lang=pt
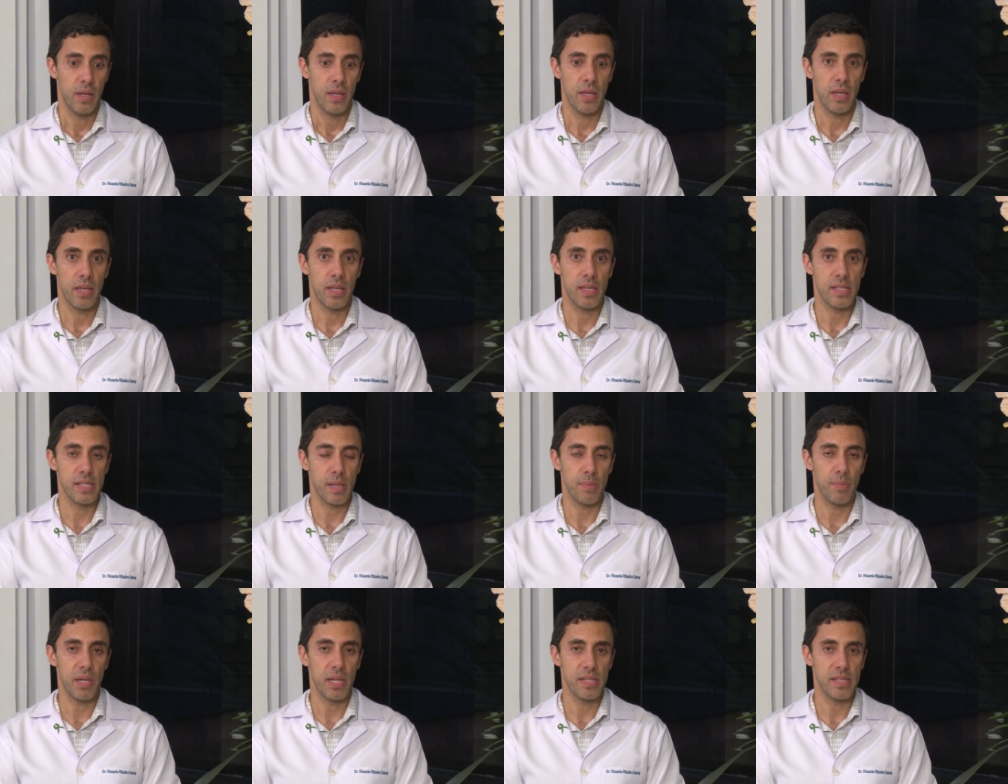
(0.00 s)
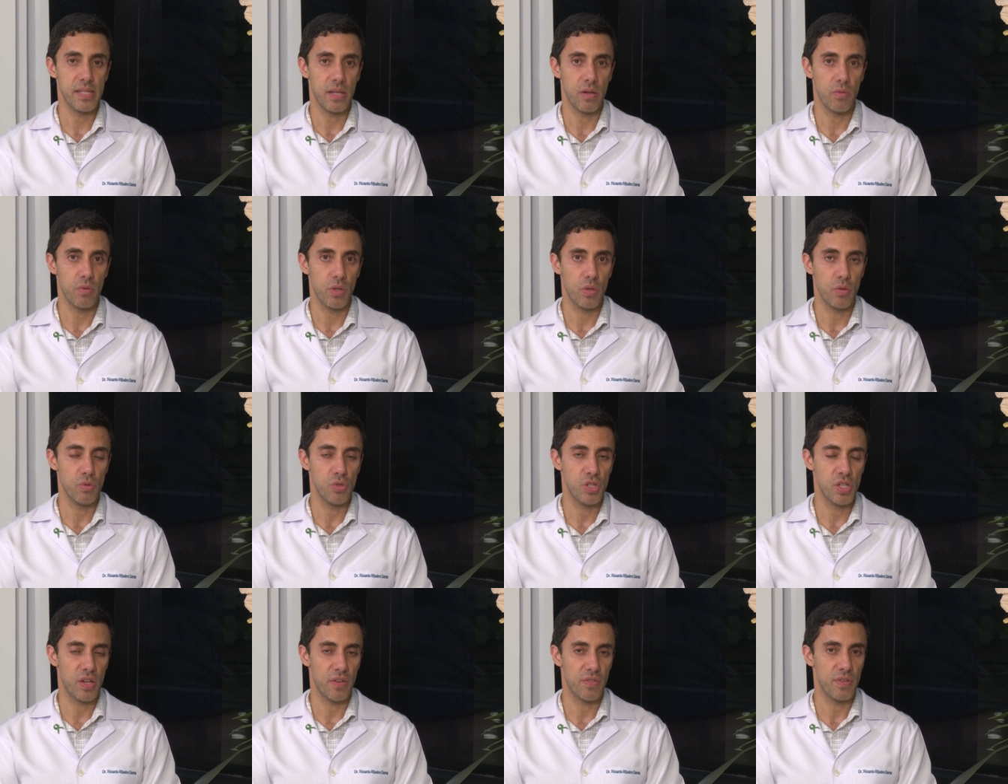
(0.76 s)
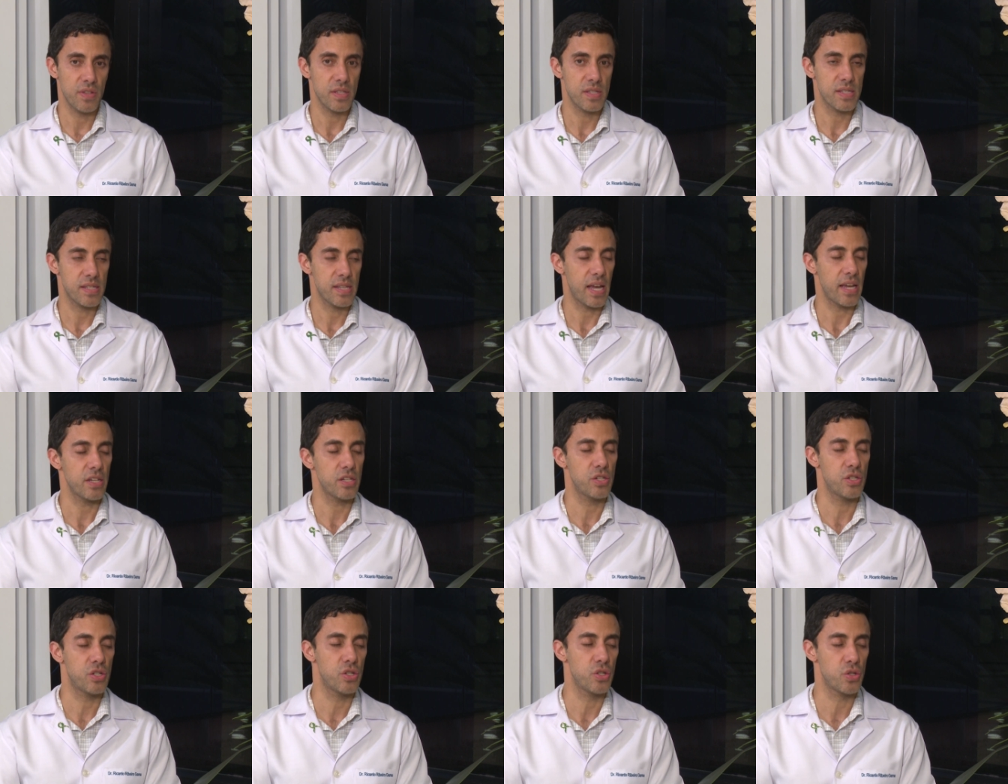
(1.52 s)
e que estabeleceram que o dia
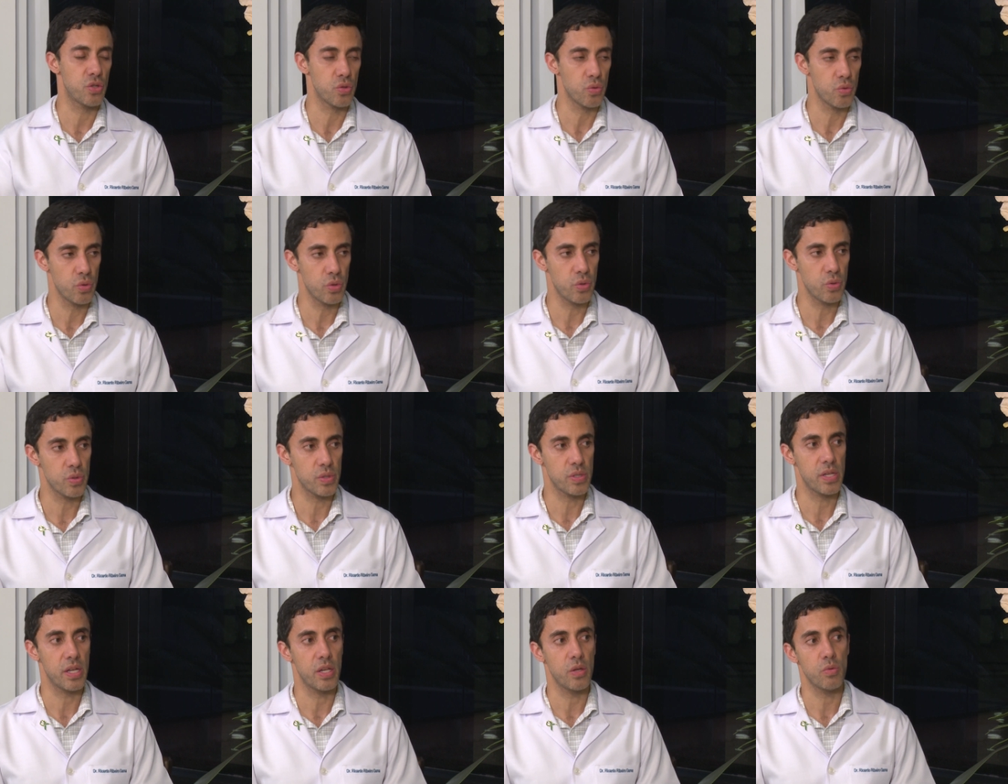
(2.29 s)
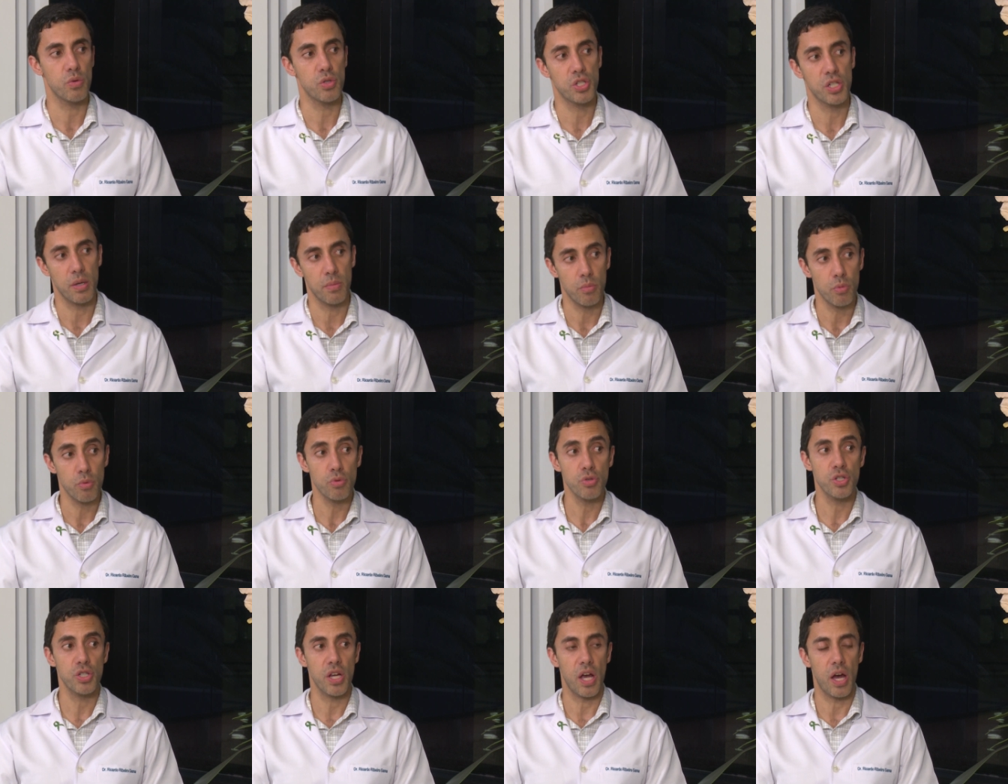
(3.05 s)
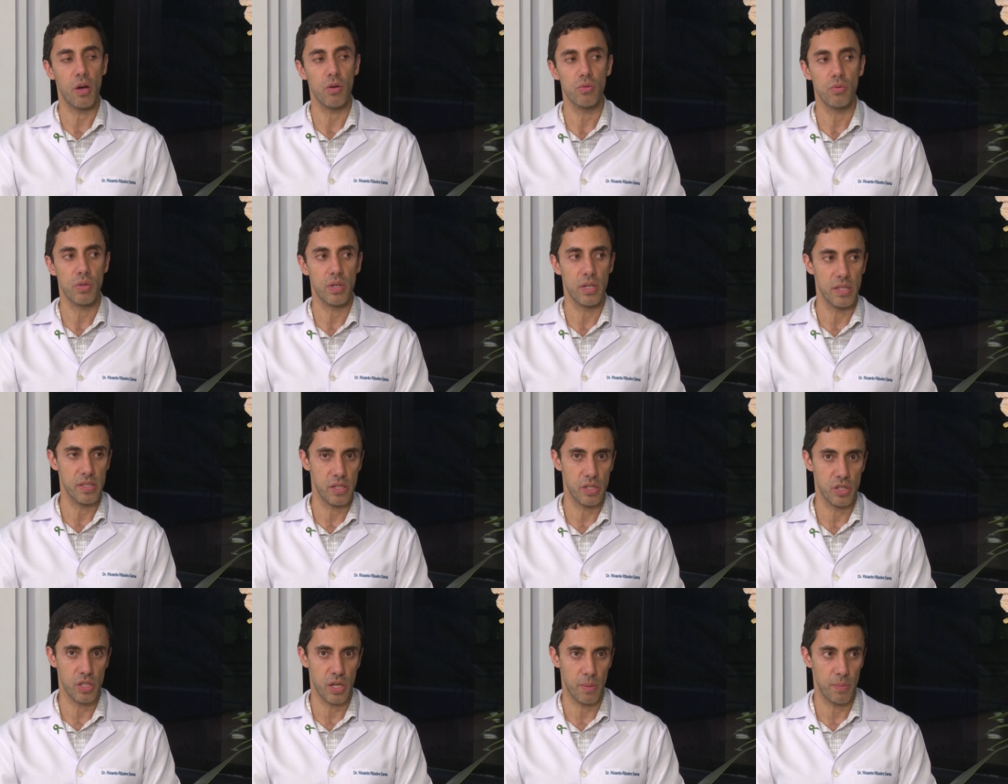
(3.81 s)
27 de julho seria o Dia Mundial do
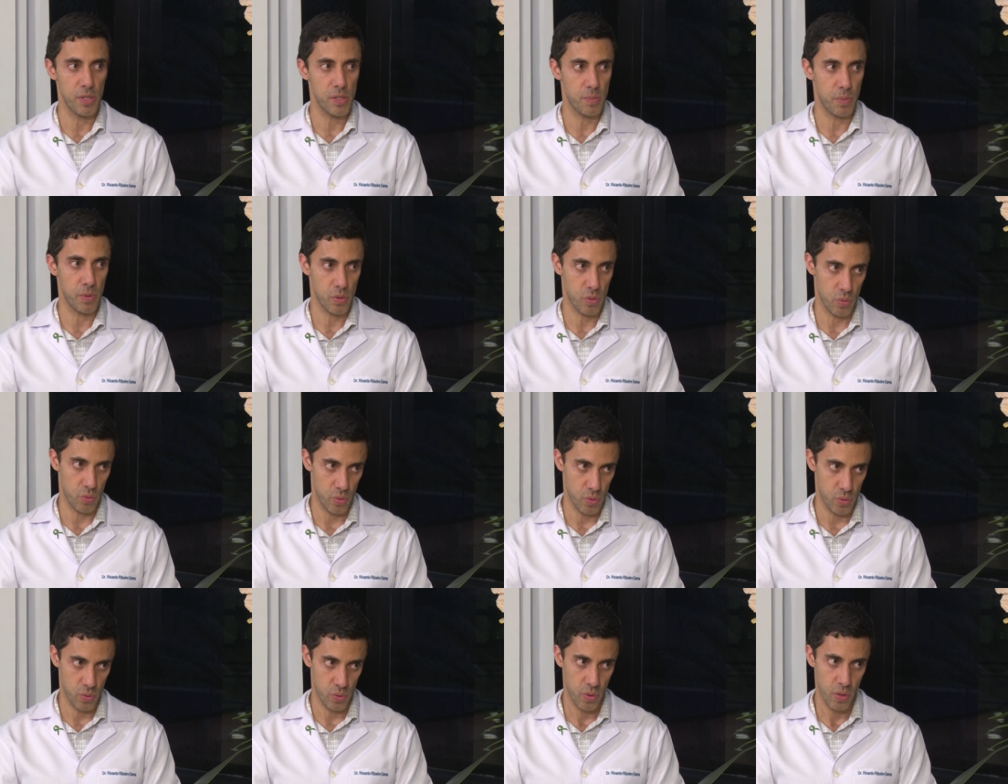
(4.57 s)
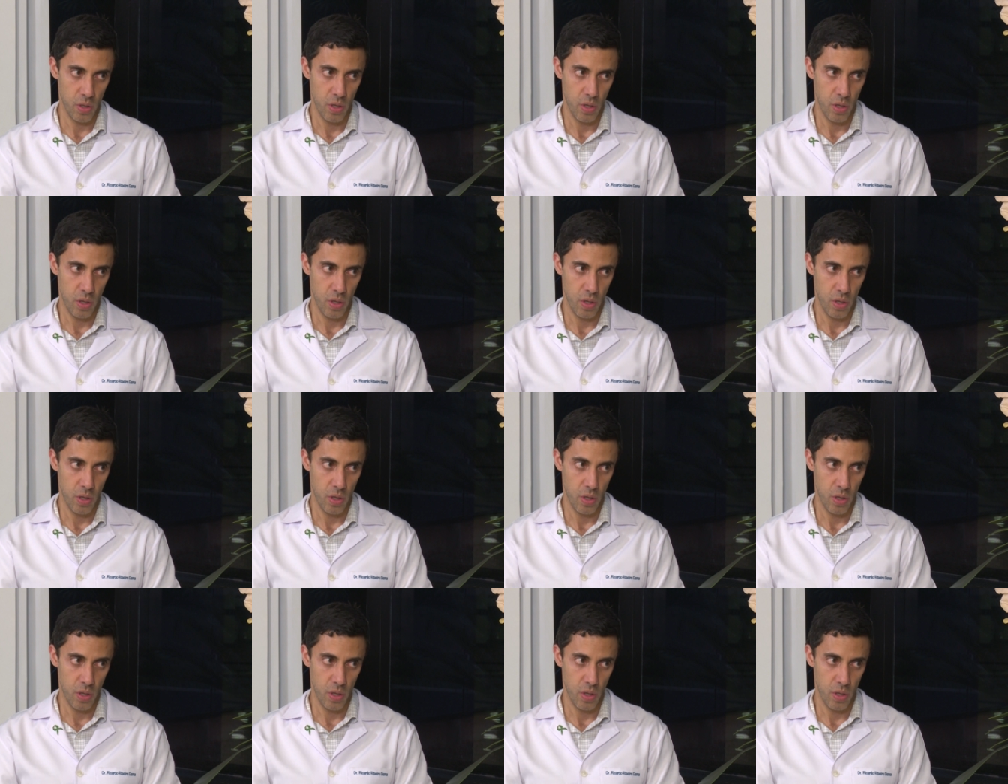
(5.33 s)
Câncer de Cabeça e Pescoço,